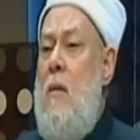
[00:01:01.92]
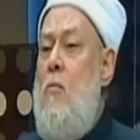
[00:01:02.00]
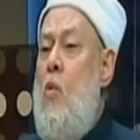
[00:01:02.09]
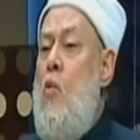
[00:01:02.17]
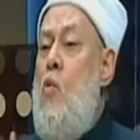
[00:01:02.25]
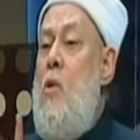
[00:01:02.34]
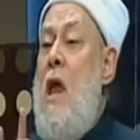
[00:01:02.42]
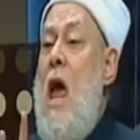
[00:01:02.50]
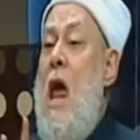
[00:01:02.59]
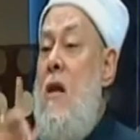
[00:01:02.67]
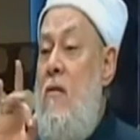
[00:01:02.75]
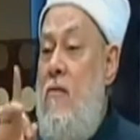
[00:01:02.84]
سبعون
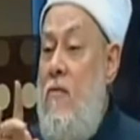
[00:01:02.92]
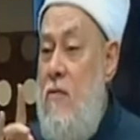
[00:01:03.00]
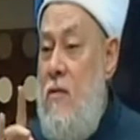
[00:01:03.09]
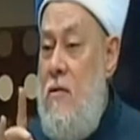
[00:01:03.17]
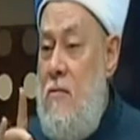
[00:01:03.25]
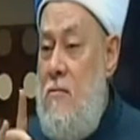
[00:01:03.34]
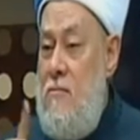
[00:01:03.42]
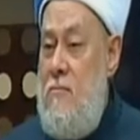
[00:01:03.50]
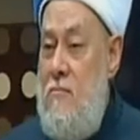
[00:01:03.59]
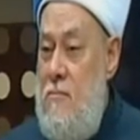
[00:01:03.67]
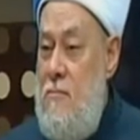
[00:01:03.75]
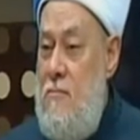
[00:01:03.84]
ألف
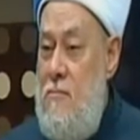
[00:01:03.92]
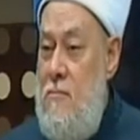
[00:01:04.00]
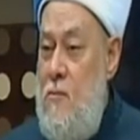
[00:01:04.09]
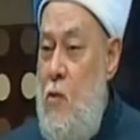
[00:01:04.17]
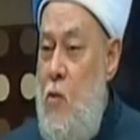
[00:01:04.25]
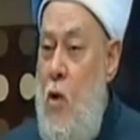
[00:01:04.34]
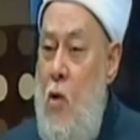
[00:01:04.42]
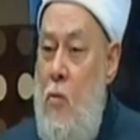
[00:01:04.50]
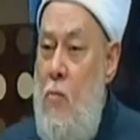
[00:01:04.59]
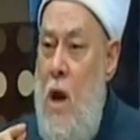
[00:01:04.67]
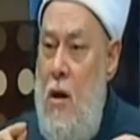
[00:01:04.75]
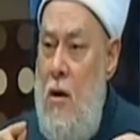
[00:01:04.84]

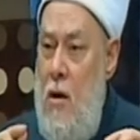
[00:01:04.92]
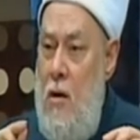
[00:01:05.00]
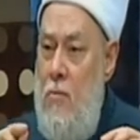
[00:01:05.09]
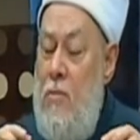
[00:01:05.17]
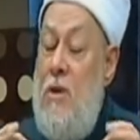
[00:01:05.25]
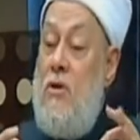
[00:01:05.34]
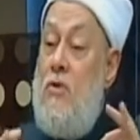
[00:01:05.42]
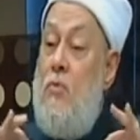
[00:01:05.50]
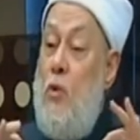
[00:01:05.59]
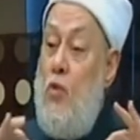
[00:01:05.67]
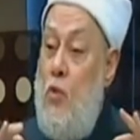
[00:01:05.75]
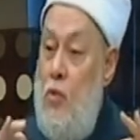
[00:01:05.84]
وهم
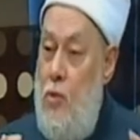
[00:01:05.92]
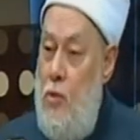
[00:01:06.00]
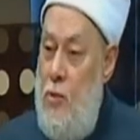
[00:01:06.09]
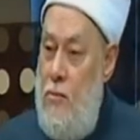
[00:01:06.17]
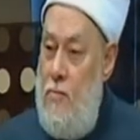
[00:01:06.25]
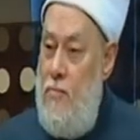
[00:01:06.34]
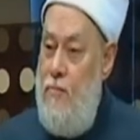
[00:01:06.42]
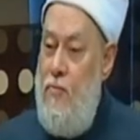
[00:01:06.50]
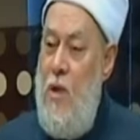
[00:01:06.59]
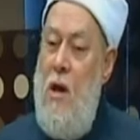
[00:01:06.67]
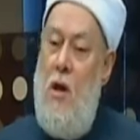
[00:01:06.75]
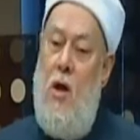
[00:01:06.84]
بيظبطوه
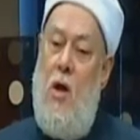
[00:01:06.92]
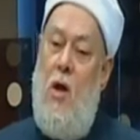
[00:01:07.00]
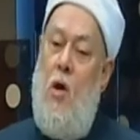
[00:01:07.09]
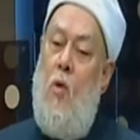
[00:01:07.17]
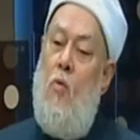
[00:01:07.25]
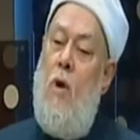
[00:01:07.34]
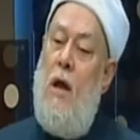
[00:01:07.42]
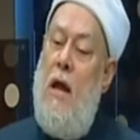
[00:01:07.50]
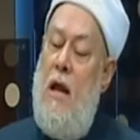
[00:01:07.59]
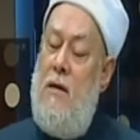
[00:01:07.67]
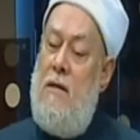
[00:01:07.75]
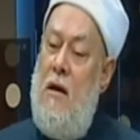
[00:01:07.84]

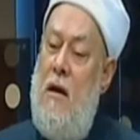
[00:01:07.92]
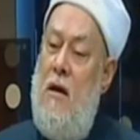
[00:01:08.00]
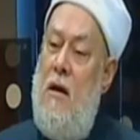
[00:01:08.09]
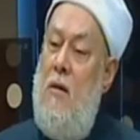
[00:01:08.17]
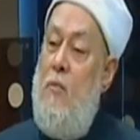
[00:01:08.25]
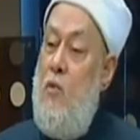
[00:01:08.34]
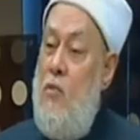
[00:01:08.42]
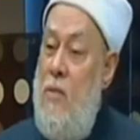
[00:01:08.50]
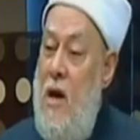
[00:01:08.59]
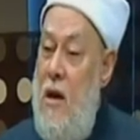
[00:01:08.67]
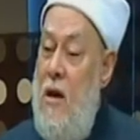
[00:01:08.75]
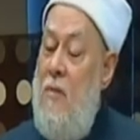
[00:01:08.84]
وجلس ابن
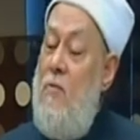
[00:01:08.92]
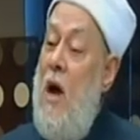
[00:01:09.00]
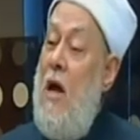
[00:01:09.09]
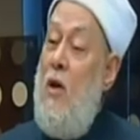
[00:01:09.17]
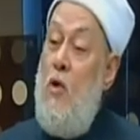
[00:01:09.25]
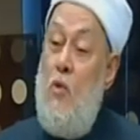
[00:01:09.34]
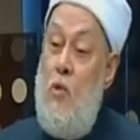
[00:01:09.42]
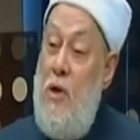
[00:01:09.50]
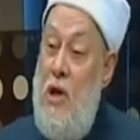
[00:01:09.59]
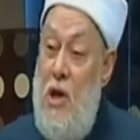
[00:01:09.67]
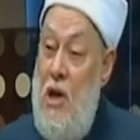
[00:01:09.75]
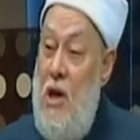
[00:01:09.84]
مالك مع
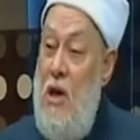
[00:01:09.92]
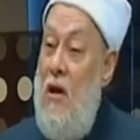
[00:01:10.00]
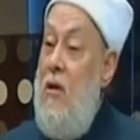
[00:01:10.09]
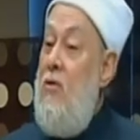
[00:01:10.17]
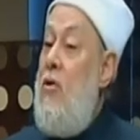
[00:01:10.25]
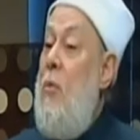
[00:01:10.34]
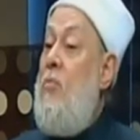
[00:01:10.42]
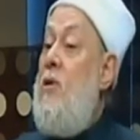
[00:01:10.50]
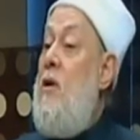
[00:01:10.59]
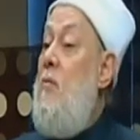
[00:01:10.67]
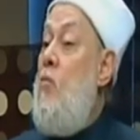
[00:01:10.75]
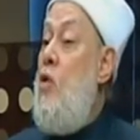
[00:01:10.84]
اليونيني
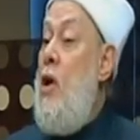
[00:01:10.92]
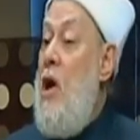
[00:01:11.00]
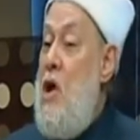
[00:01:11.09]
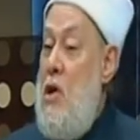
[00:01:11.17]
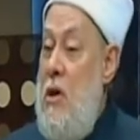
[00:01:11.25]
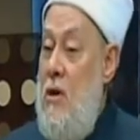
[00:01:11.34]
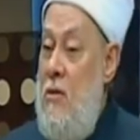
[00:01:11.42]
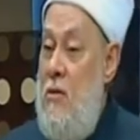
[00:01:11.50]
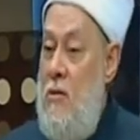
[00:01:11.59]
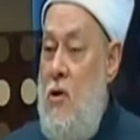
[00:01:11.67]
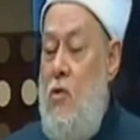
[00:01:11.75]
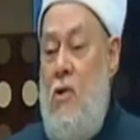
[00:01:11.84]
لضبط البخاري
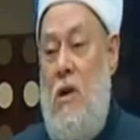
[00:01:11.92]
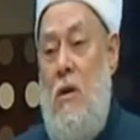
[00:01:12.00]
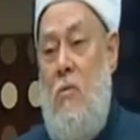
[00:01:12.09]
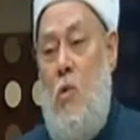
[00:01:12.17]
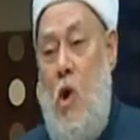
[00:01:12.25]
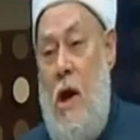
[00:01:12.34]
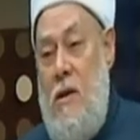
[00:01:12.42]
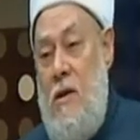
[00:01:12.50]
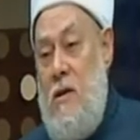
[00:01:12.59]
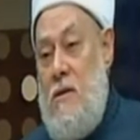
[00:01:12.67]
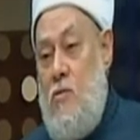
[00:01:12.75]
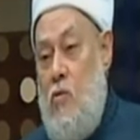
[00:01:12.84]
يونيني
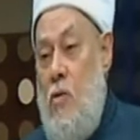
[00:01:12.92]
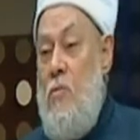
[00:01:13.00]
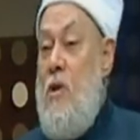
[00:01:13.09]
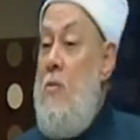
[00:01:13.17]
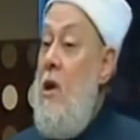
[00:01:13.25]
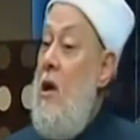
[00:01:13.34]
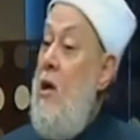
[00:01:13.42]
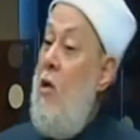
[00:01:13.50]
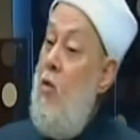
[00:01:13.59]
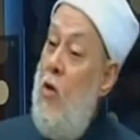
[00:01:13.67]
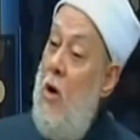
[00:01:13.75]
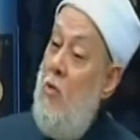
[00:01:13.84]
محدث وابن
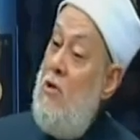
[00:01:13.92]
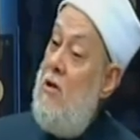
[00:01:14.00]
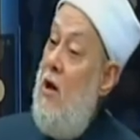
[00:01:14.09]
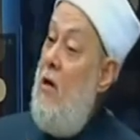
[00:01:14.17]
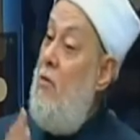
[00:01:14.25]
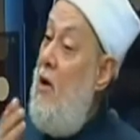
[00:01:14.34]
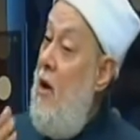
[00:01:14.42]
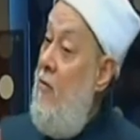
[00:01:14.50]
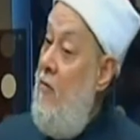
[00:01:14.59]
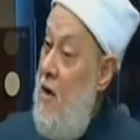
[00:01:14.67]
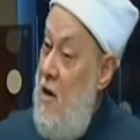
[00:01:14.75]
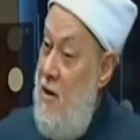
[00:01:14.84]
مالك لغوي صاحب
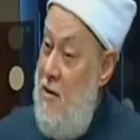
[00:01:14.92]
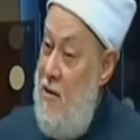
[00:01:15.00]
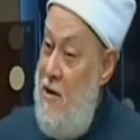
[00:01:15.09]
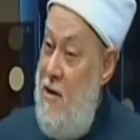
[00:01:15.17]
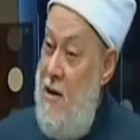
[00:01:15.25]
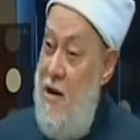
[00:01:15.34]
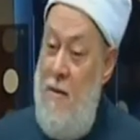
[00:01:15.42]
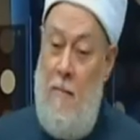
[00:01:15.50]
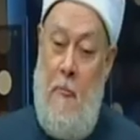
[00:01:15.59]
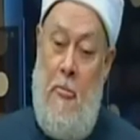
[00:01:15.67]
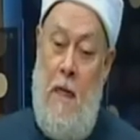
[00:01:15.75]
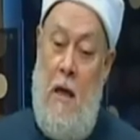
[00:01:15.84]
الألفية
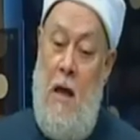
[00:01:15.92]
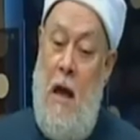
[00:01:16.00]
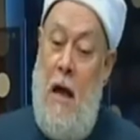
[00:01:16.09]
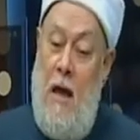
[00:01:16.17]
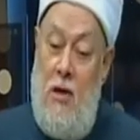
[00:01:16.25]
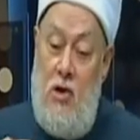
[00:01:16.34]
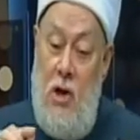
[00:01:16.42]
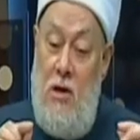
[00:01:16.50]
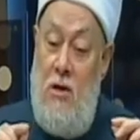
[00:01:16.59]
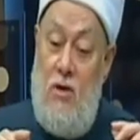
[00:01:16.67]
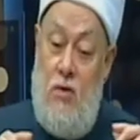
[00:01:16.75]
علشان